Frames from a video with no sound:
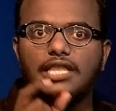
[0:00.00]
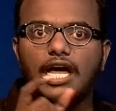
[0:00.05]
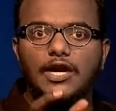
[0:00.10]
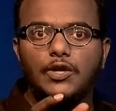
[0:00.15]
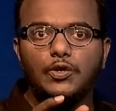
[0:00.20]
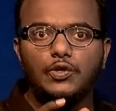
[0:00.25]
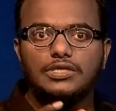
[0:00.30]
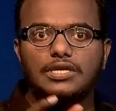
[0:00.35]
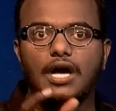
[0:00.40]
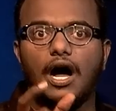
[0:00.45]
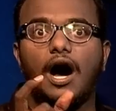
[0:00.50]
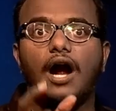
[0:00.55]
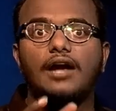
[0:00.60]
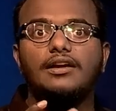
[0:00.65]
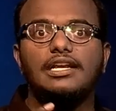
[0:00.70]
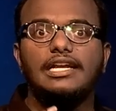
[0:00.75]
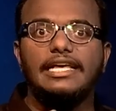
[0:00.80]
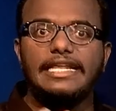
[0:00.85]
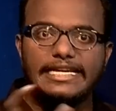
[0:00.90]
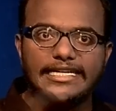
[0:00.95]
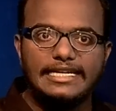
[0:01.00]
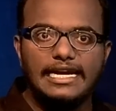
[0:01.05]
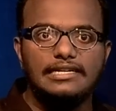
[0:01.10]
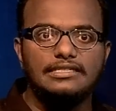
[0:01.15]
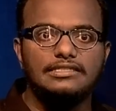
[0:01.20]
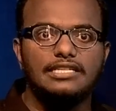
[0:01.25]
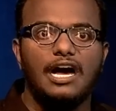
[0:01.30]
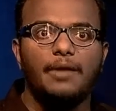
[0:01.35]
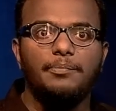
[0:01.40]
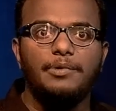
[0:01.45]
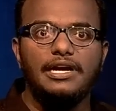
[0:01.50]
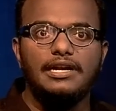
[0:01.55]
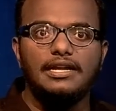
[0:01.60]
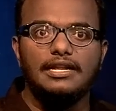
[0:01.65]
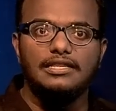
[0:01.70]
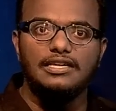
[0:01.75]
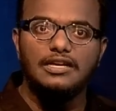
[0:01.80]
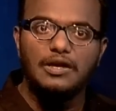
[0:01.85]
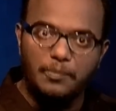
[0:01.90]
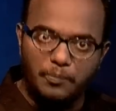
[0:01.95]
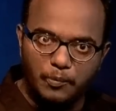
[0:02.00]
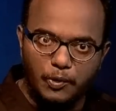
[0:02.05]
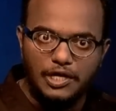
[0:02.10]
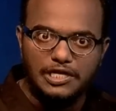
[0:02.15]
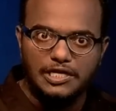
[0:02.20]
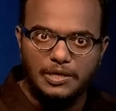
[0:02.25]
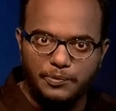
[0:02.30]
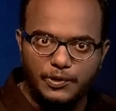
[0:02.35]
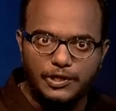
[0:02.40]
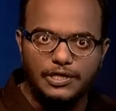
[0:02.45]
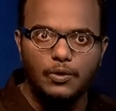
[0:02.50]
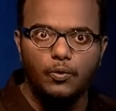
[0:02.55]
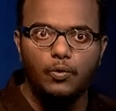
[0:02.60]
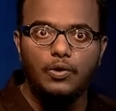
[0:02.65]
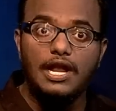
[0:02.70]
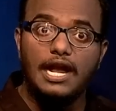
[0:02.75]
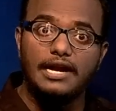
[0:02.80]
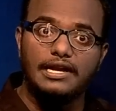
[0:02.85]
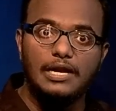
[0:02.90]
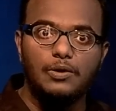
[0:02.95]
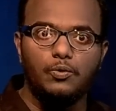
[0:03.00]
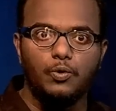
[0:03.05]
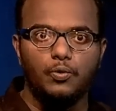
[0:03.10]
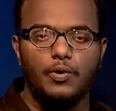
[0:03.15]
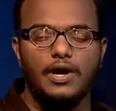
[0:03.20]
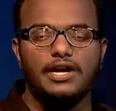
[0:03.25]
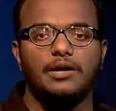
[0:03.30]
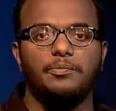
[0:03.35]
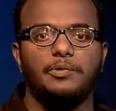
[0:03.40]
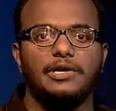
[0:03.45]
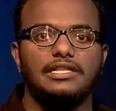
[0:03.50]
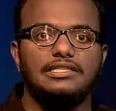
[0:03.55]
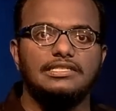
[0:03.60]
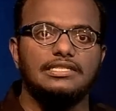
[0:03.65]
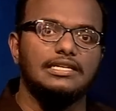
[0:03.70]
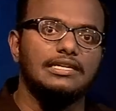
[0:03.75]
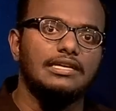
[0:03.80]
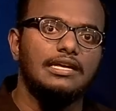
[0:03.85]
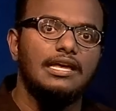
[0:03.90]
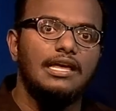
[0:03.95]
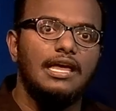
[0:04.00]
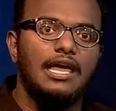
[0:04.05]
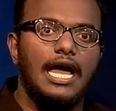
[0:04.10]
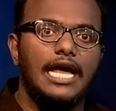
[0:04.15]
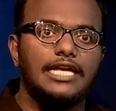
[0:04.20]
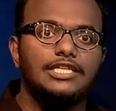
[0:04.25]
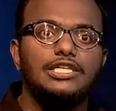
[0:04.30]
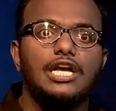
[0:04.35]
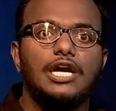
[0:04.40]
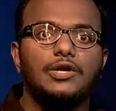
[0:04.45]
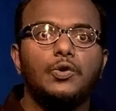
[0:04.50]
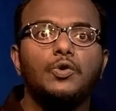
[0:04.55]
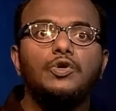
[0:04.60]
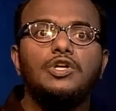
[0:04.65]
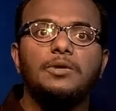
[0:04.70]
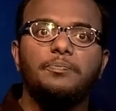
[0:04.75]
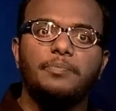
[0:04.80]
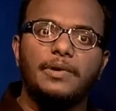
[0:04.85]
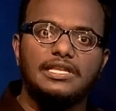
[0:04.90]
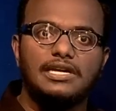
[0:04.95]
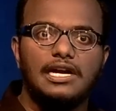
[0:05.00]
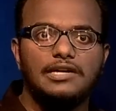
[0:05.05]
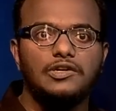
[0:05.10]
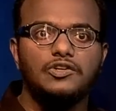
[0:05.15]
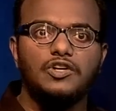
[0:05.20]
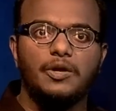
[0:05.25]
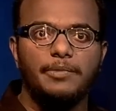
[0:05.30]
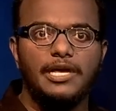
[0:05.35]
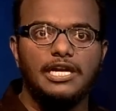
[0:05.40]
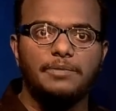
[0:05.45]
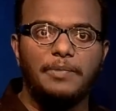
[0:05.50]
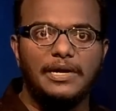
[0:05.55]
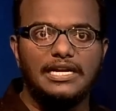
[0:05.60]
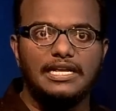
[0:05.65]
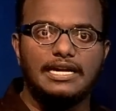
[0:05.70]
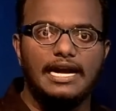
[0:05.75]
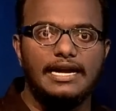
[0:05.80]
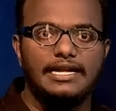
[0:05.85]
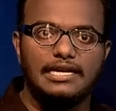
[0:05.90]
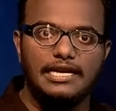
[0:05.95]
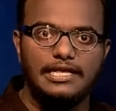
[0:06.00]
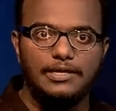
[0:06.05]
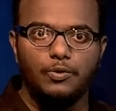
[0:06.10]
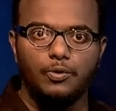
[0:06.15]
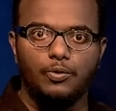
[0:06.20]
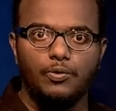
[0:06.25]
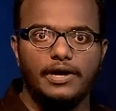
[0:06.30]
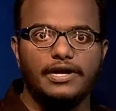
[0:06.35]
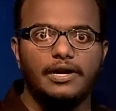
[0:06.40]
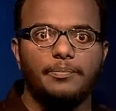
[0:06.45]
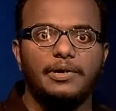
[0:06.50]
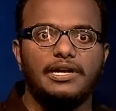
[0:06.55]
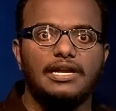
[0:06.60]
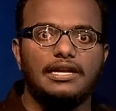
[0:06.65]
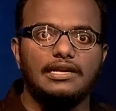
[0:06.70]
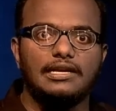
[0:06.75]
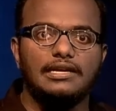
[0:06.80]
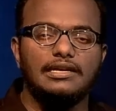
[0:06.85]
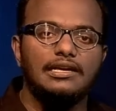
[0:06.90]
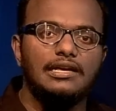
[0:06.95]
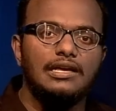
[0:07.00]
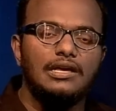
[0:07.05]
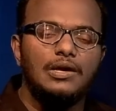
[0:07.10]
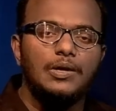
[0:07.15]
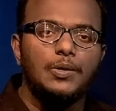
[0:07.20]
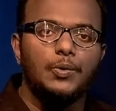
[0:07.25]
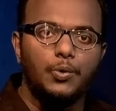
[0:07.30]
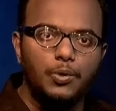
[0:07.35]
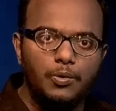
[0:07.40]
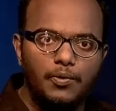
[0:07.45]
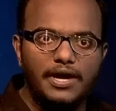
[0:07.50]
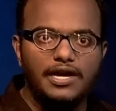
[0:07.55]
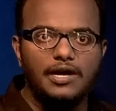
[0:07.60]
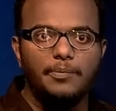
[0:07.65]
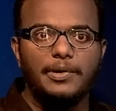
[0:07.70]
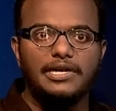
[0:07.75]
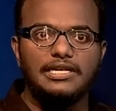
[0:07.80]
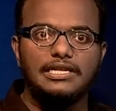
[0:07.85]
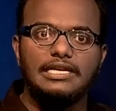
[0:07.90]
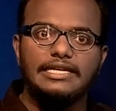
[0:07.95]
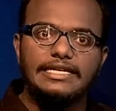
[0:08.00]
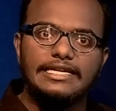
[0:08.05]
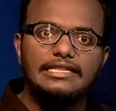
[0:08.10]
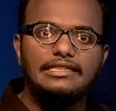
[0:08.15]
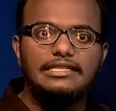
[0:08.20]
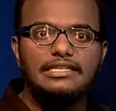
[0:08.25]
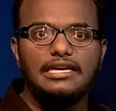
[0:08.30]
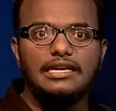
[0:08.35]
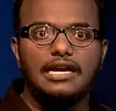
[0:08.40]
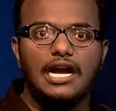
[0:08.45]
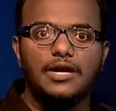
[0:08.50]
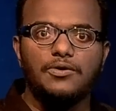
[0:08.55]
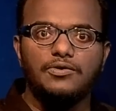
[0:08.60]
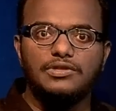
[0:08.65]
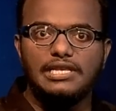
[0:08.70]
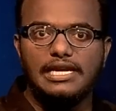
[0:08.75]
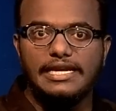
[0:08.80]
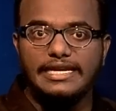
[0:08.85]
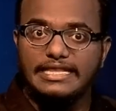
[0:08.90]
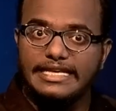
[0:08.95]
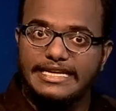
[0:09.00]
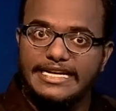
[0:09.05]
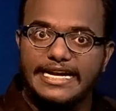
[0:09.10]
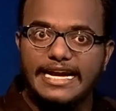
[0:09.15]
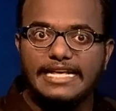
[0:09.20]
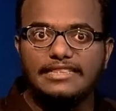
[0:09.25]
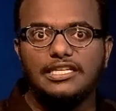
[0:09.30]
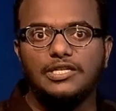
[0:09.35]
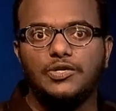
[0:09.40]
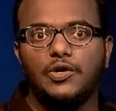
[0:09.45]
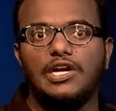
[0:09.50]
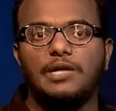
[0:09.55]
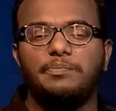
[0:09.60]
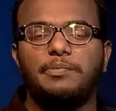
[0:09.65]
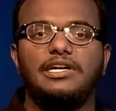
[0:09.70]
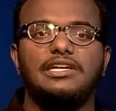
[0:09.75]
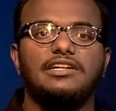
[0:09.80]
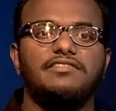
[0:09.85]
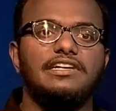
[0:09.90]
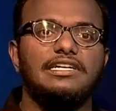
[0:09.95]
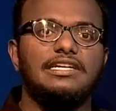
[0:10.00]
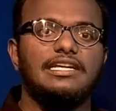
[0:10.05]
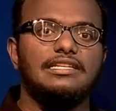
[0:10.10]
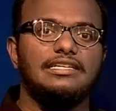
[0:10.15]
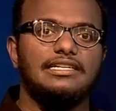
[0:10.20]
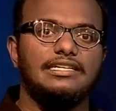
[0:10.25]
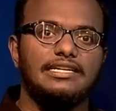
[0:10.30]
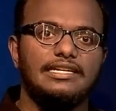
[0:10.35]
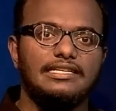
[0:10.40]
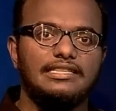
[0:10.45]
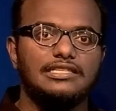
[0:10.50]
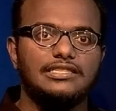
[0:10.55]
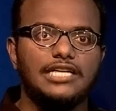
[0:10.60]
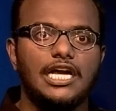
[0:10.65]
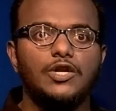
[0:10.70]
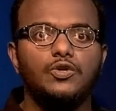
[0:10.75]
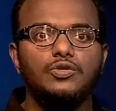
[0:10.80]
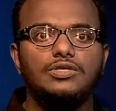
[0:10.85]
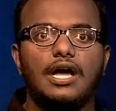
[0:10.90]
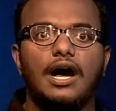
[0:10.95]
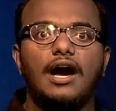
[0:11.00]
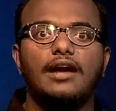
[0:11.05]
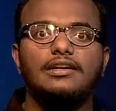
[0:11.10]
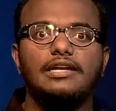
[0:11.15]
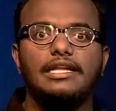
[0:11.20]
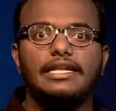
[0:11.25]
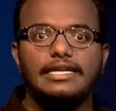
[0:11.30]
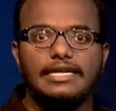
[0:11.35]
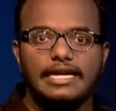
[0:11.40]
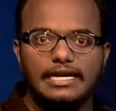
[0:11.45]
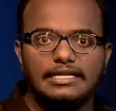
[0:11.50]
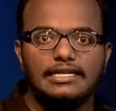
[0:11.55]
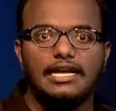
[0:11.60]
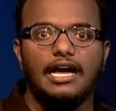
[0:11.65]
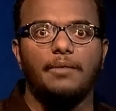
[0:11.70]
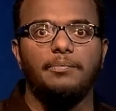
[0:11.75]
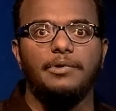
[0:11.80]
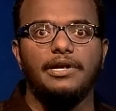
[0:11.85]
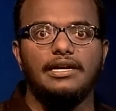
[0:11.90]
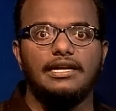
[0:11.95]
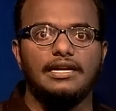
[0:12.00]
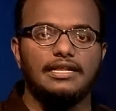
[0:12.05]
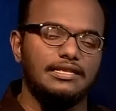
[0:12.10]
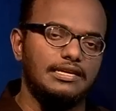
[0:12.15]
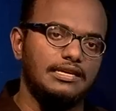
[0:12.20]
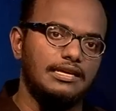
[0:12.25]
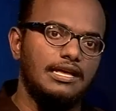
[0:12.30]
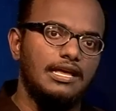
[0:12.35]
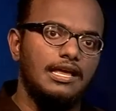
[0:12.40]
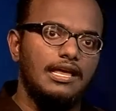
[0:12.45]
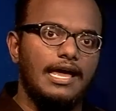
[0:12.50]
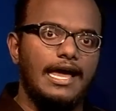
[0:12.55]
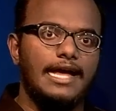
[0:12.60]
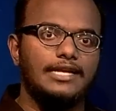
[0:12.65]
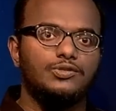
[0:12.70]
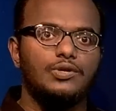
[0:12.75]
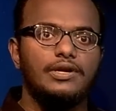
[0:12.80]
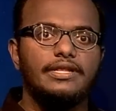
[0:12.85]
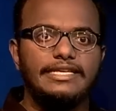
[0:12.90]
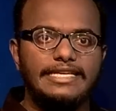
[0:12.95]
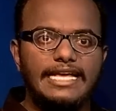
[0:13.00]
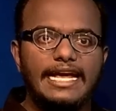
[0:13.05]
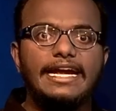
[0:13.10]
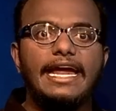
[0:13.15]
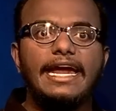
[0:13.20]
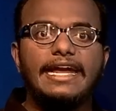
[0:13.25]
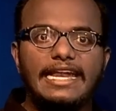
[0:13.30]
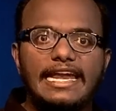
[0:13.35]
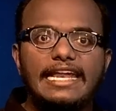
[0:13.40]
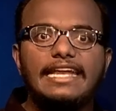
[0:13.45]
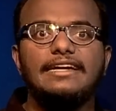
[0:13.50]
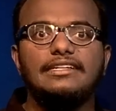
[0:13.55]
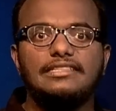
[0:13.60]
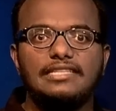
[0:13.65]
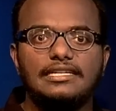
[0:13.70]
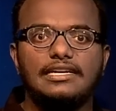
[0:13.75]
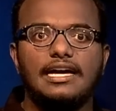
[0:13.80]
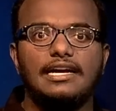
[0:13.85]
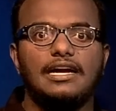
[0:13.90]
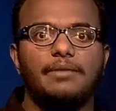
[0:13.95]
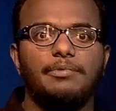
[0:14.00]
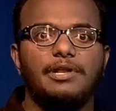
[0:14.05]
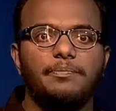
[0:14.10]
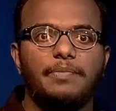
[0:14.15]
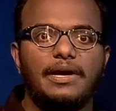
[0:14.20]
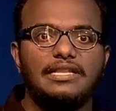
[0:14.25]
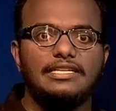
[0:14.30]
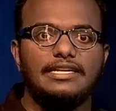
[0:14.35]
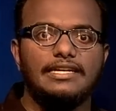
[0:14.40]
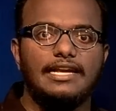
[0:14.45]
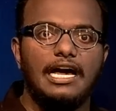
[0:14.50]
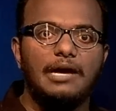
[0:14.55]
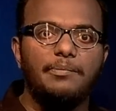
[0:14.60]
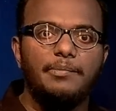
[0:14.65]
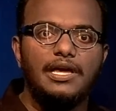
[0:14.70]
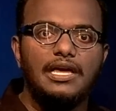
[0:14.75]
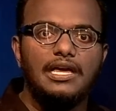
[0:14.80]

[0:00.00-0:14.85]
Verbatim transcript: தனுஷ் ஆர்டிலரி கன்ஸ் அப்படின்றது முழுக்க முழுக்க உள்நாட்டிலே உருவாக்கப்பட்டுச்சு ஆக்சுவலாக நூற்று பதினான்குக்கும் மேற்பட்ட கணக்கில் இது உருவாக்கப்பட்டிருக்கு உருவாக்கப்பட்டு இந்திய ராணுவத்தில் இது இணைத்து கொள்ளப்பட்டு விட்டது இந்த தனுஷ் ஆட்லரி கன் அப்படின்றது ஆக்சுவலாக அது எங்கே நிலைநிறுத்திருக்காங்க அப்படின்னு பார்த்தீங்கன்னா